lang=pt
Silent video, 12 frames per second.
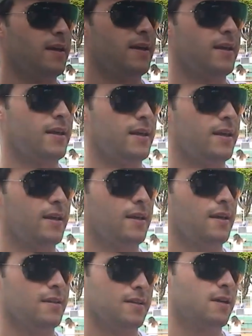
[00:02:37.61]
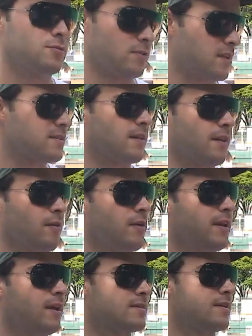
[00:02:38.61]
E as, as outras
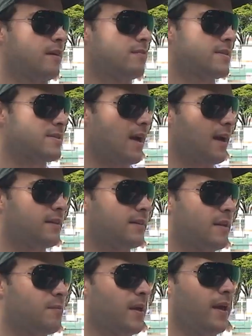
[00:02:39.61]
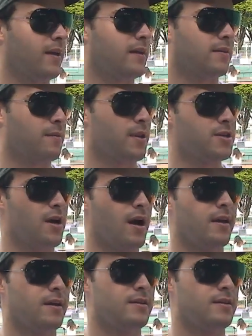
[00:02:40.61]
categorias, né? A avançada também, a intermediária, a